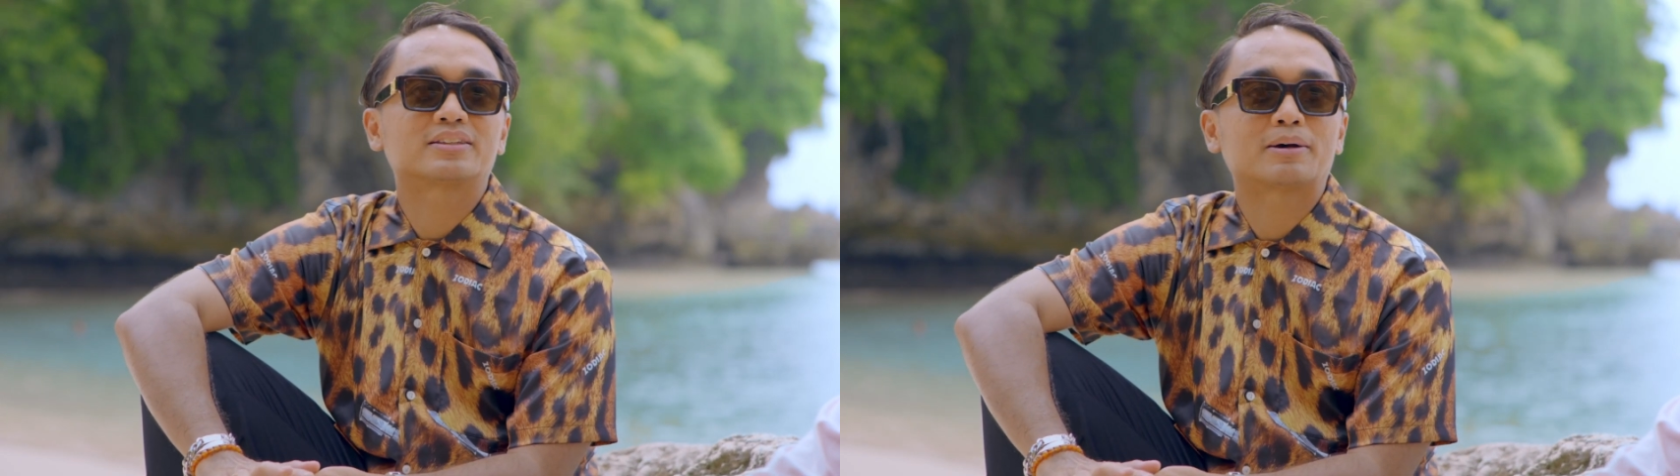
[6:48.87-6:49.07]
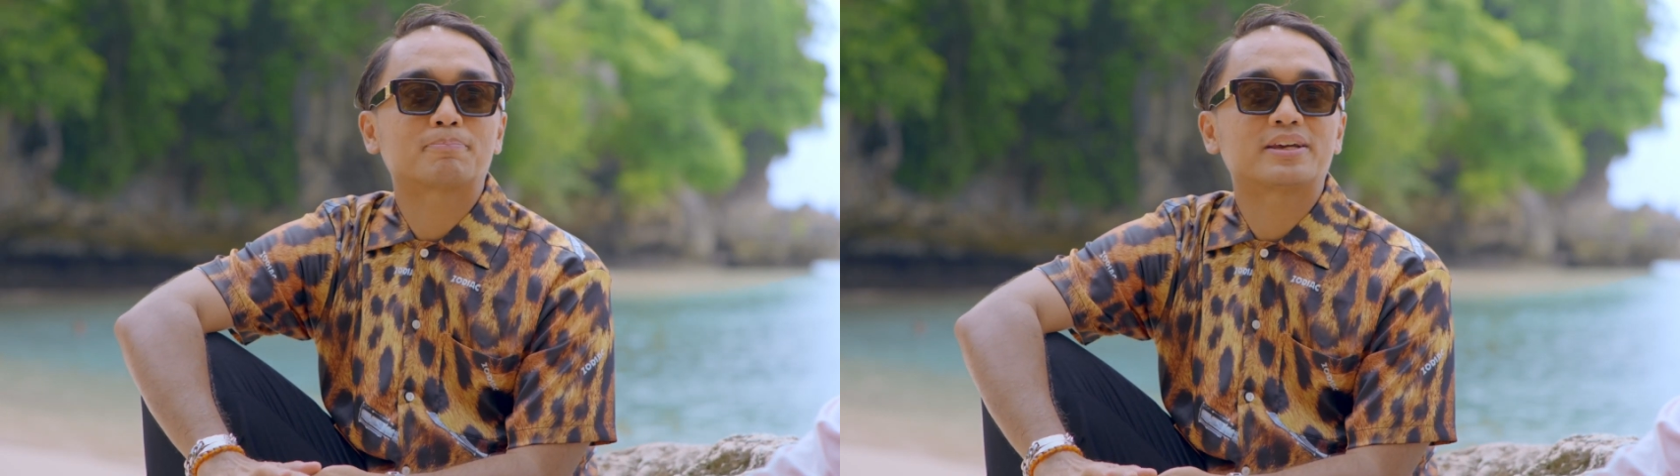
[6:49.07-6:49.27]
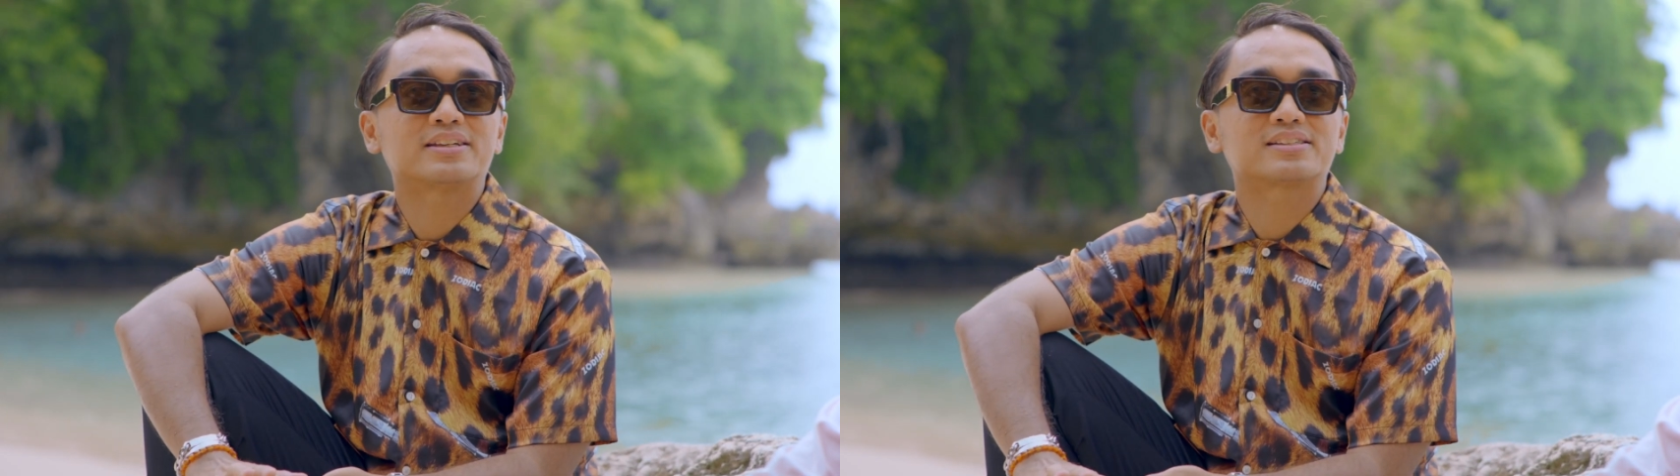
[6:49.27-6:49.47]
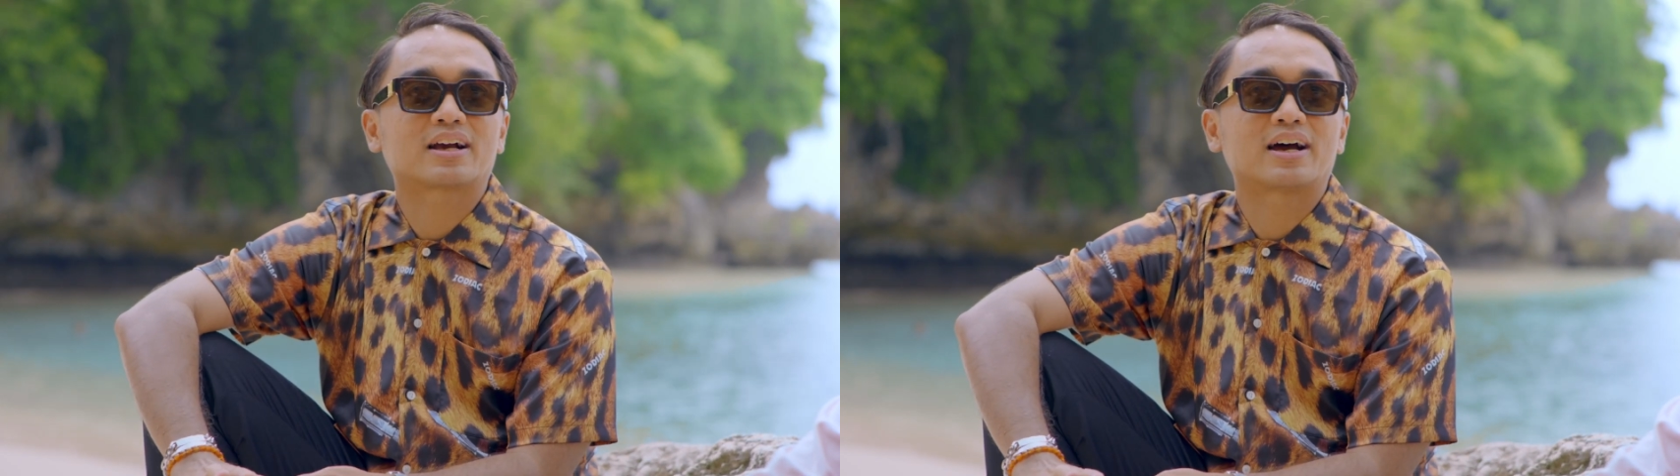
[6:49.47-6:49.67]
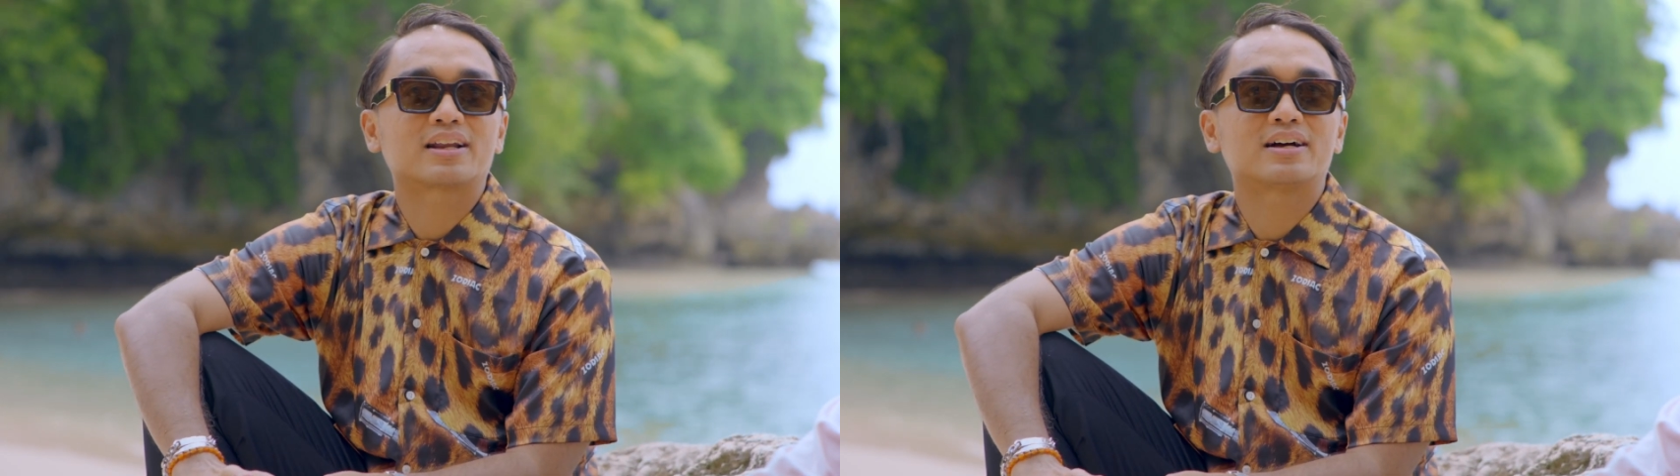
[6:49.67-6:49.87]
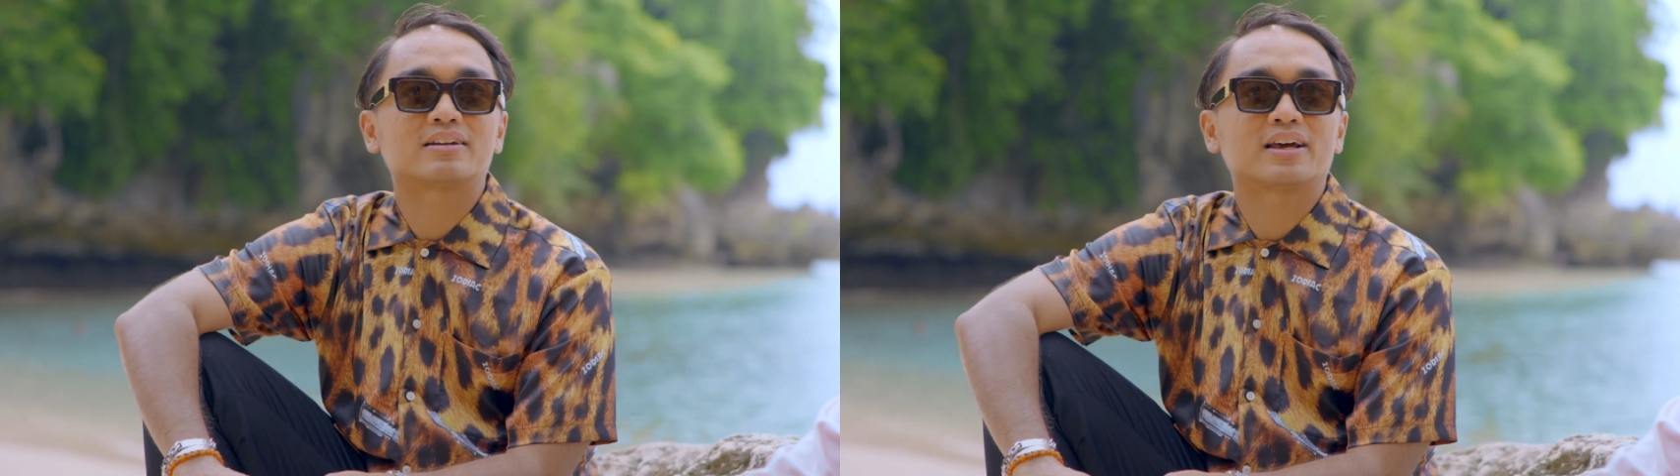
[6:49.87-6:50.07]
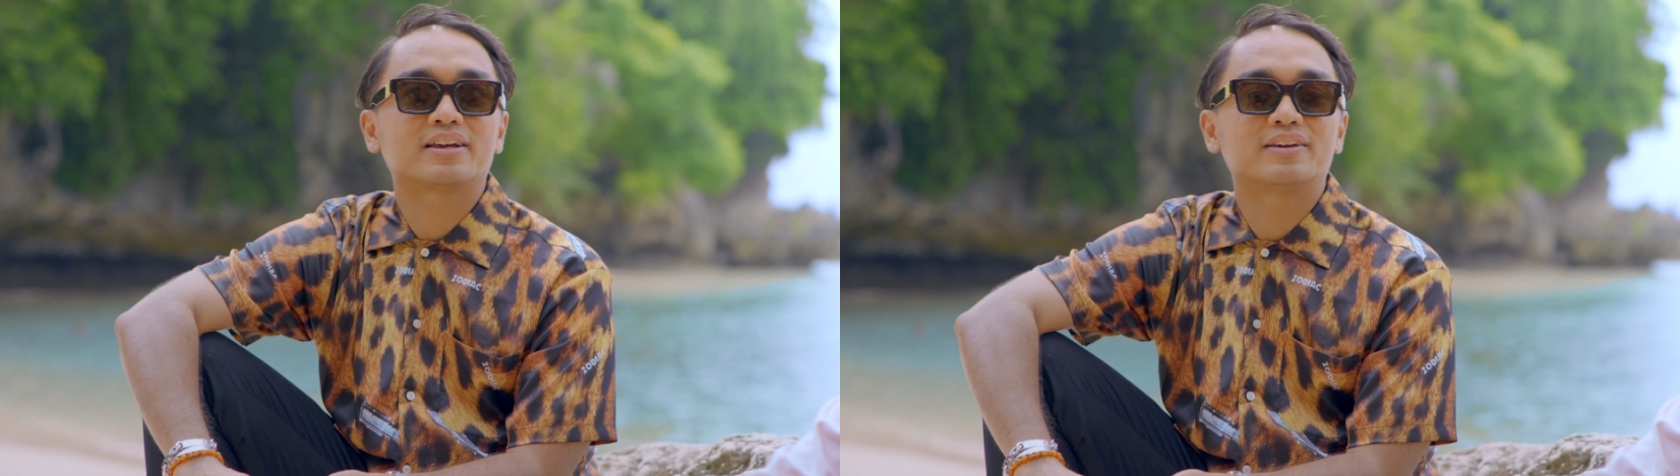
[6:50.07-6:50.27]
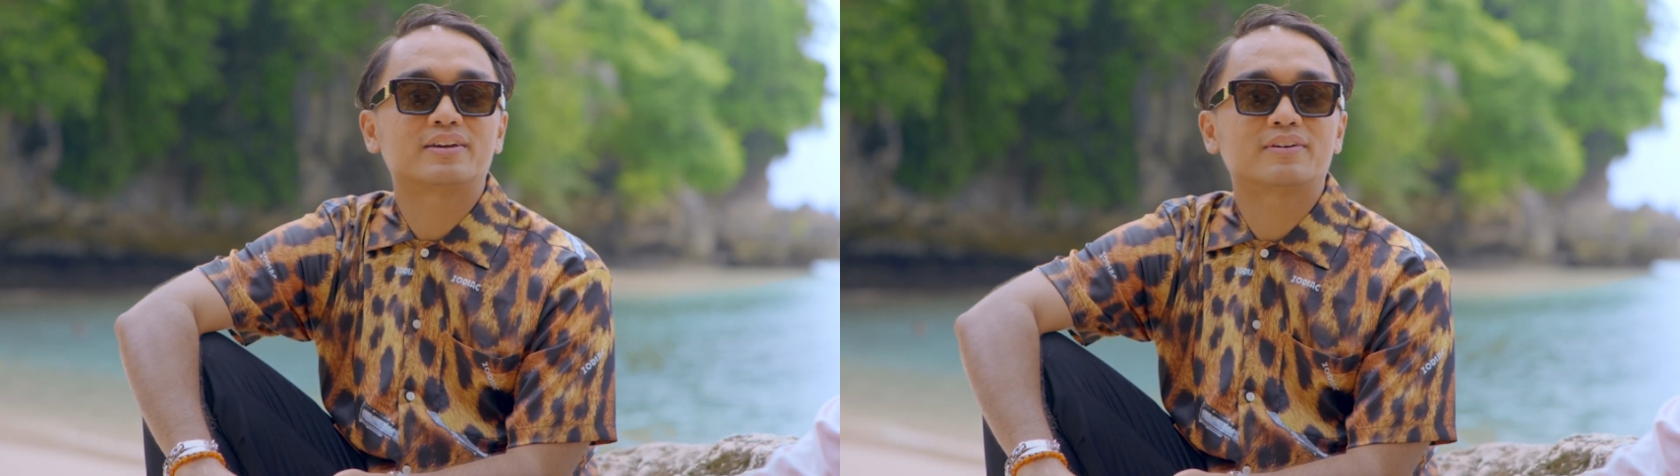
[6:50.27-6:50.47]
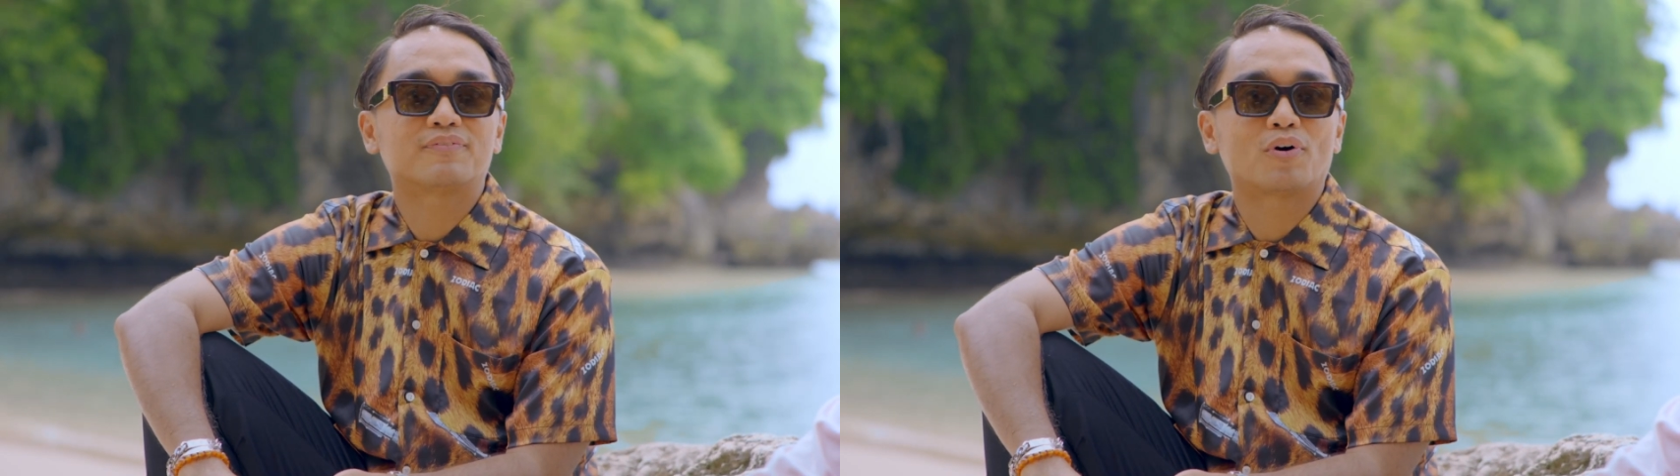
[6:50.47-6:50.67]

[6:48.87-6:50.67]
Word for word: tapi sekarang lagi